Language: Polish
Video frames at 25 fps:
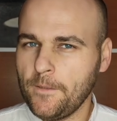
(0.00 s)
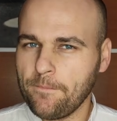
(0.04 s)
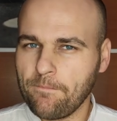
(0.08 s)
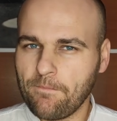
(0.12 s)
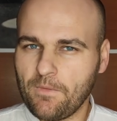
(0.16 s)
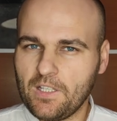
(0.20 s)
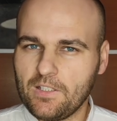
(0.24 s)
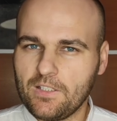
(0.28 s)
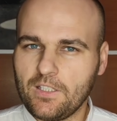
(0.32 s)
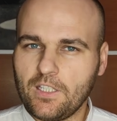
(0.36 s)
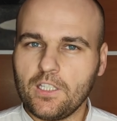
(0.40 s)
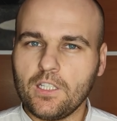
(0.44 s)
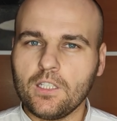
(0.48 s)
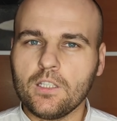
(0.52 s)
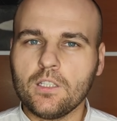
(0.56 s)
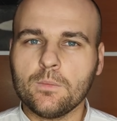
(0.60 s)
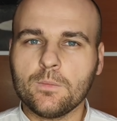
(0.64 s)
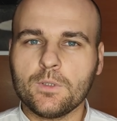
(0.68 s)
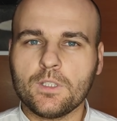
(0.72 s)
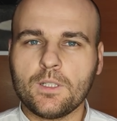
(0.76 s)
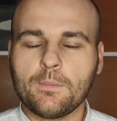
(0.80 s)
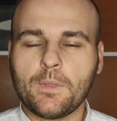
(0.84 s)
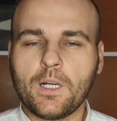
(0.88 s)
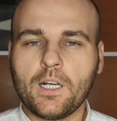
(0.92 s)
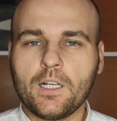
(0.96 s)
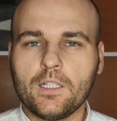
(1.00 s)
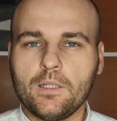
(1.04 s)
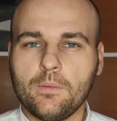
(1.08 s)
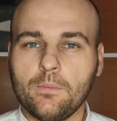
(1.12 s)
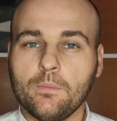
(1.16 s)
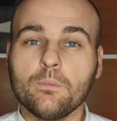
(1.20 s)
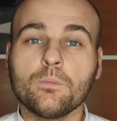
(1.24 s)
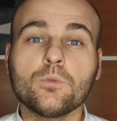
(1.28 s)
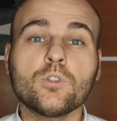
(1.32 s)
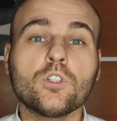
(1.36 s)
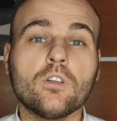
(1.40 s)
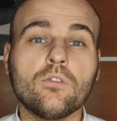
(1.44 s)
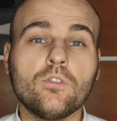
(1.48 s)
za jednym zamachem
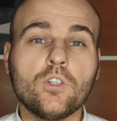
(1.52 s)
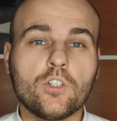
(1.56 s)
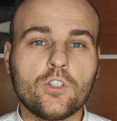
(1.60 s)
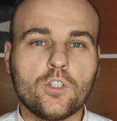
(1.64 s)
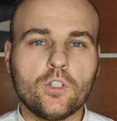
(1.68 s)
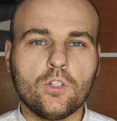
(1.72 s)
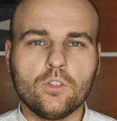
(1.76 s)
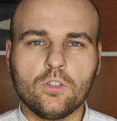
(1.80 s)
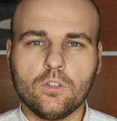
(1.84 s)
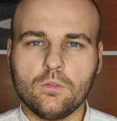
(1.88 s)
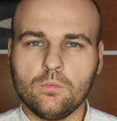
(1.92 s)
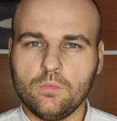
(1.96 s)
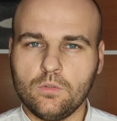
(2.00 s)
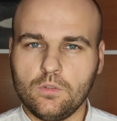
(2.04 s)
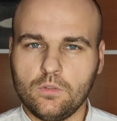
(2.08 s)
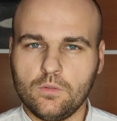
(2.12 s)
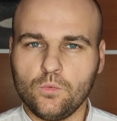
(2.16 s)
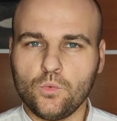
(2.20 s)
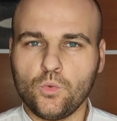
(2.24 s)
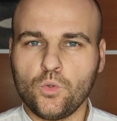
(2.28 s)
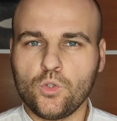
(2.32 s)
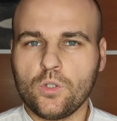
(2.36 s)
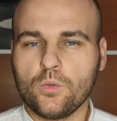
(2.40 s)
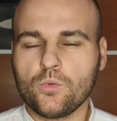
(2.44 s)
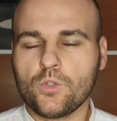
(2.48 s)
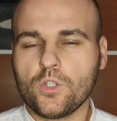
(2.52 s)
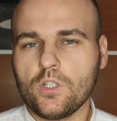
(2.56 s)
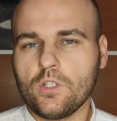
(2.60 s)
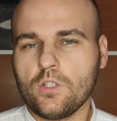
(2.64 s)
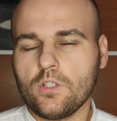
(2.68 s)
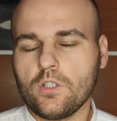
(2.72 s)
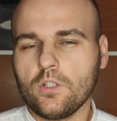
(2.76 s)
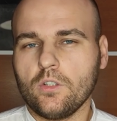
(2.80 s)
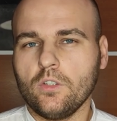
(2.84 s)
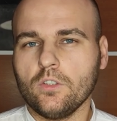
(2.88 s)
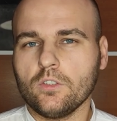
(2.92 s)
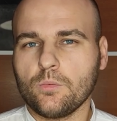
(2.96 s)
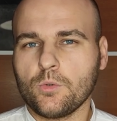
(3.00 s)
przewieziono by dużą część
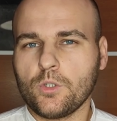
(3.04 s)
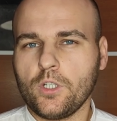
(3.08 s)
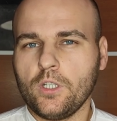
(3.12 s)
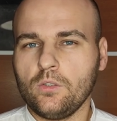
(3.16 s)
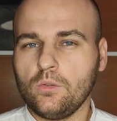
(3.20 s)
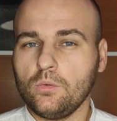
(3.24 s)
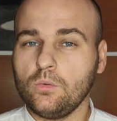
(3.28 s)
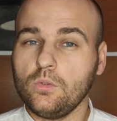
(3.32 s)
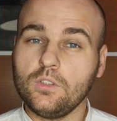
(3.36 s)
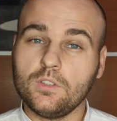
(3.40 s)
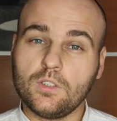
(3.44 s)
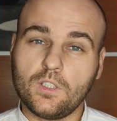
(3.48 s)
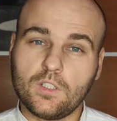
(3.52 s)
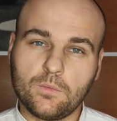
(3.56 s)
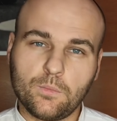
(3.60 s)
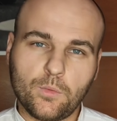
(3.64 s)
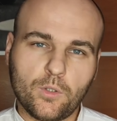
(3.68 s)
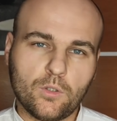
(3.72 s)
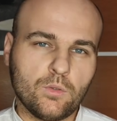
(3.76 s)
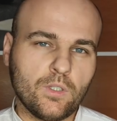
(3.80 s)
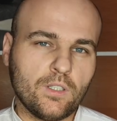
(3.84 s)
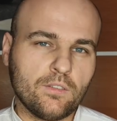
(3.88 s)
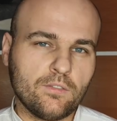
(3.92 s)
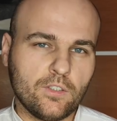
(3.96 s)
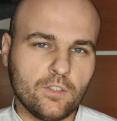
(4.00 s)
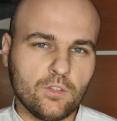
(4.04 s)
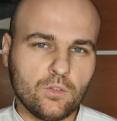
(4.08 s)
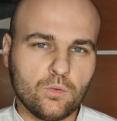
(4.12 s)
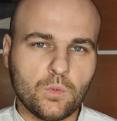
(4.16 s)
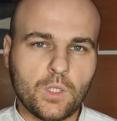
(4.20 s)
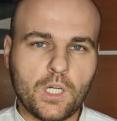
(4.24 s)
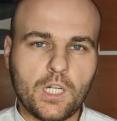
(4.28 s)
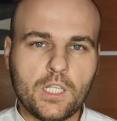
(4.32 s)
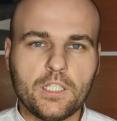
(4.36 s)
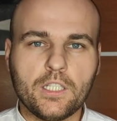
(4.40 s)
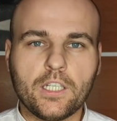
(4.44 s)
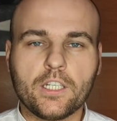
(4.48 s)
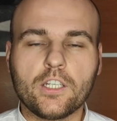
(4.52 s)
tego sprzętu i zespoły
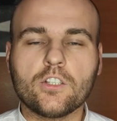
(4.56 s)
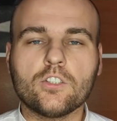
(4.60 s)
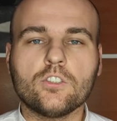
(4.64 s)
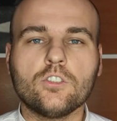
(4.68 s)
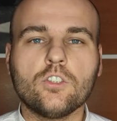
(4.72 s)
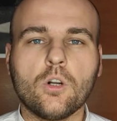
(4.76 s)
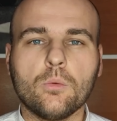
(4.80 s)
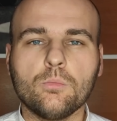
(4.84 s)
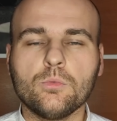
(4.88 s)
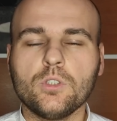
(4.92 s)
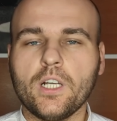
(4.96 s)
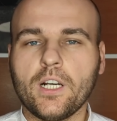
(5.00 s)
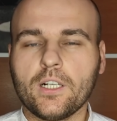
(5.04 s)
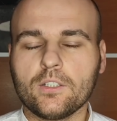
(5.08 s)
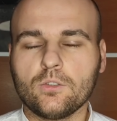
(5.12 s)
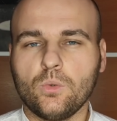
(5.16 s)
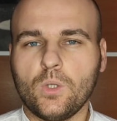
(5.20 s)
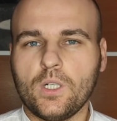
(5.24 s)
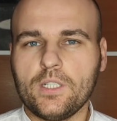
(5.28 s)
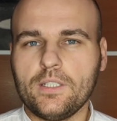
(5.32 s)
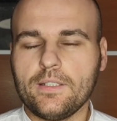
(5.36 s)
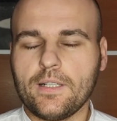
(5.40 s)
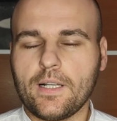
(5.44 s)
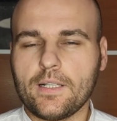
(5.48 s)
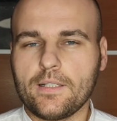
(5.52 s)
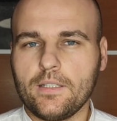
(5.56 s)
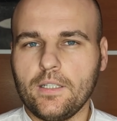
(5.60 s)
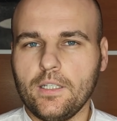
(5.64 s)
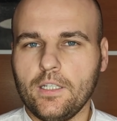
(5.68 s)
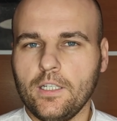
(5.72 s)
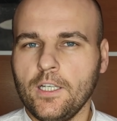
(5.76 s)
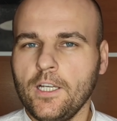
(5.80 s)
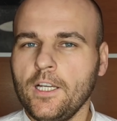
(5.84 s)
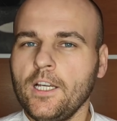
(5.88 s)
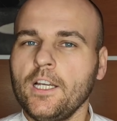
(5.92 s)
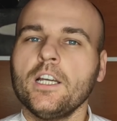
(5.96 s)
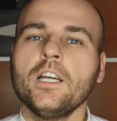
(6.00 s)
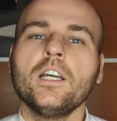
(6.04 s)
ewentualnie jakieś drobne aktualizacje
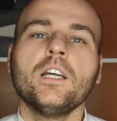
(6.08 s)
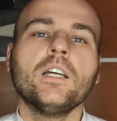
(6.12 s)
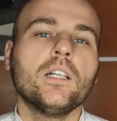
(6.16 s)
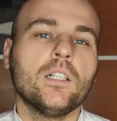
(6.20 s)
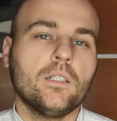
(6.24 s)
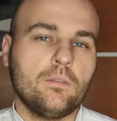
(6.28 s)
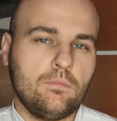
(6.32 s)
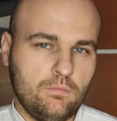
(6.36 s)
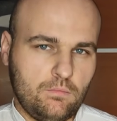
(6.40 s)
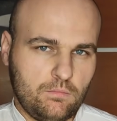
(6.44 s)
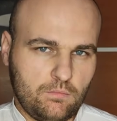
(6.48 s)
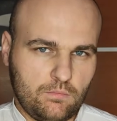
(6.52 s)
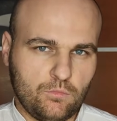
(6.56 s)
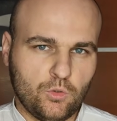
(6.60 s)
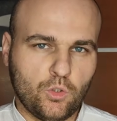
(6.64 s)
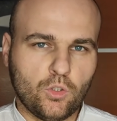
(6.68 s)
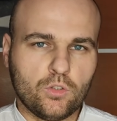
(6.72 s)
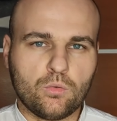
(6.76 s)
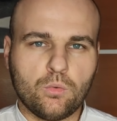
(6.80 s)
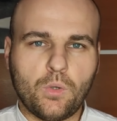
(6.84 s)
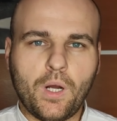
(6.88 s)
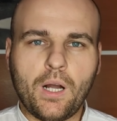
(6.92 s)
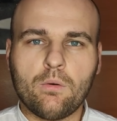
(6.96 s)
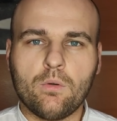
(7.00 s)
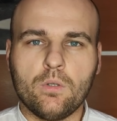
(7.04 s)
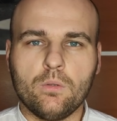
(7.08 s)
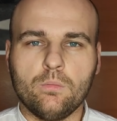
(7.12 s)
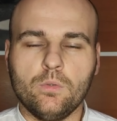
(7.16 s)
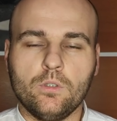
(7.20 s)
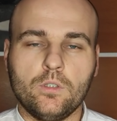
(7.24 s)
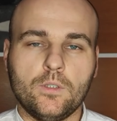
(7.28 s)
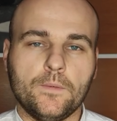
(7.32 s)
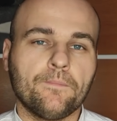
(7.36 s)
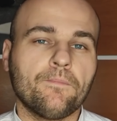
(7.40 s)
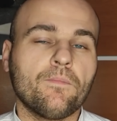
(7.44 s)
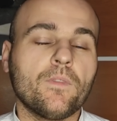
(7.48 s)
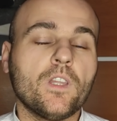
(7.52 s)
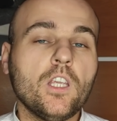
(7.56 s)
dosłałyby
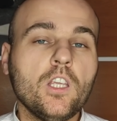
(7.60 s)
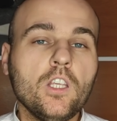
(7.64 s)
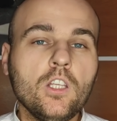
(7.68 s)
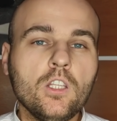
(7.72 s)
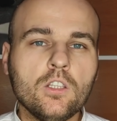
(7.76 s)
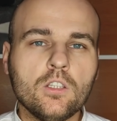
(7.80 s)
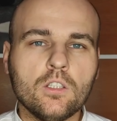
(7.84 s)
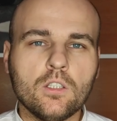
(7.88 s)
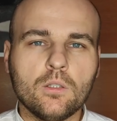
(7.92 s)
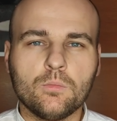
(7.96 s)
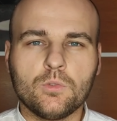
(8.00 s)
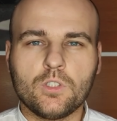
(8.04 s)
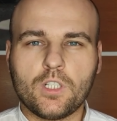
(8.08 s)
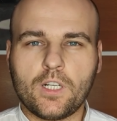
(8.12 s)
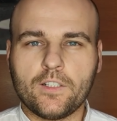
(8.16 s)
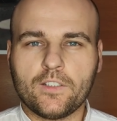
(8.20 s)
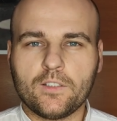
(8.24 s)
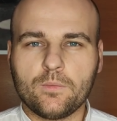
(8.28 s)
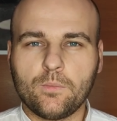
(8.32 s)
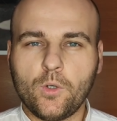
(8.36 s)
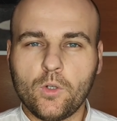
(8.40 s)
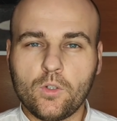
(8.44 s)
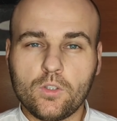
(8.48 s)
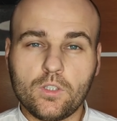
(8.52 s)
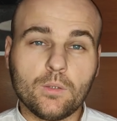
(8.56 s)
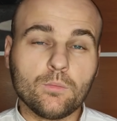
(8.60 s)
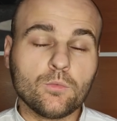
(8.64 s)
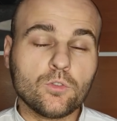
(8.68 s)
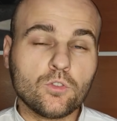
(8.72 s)
innym transportem.